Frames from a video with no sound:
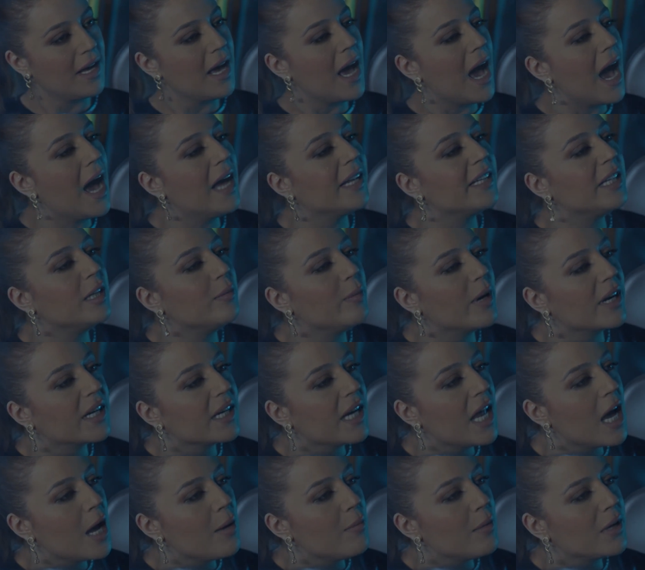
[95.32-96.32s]
هذا
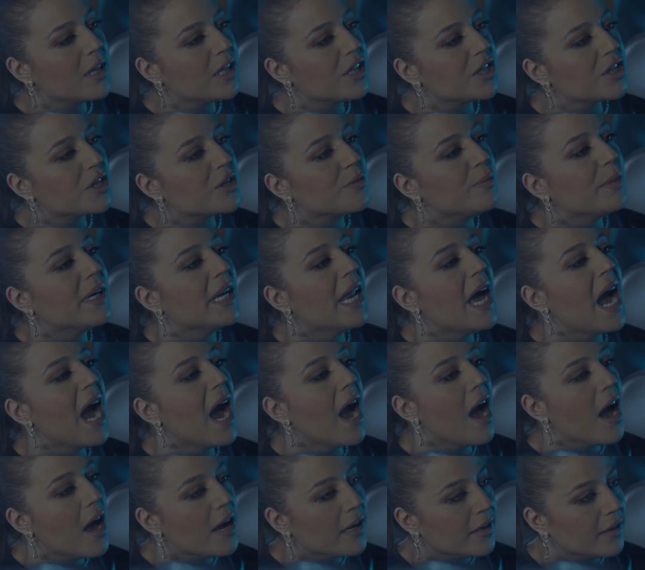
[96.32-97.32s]
البرنامج من
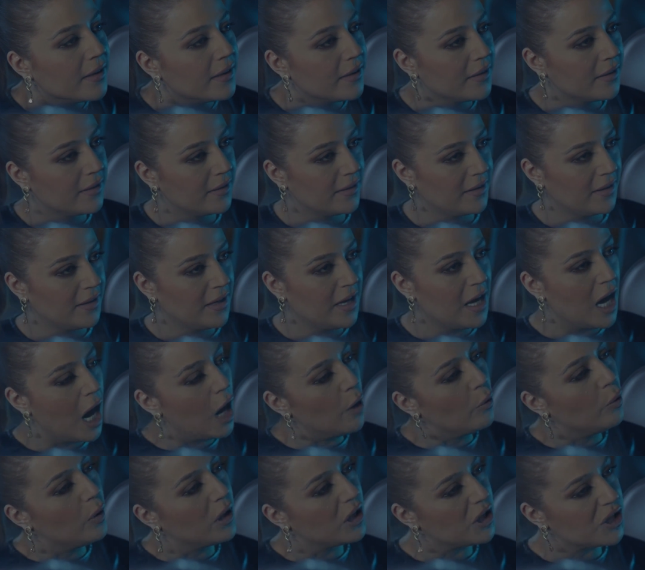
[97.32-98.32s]
حقي
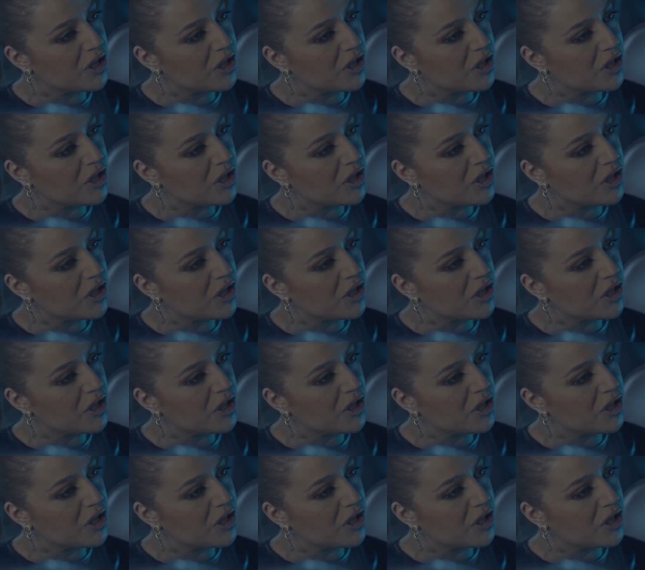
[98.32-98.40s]
اول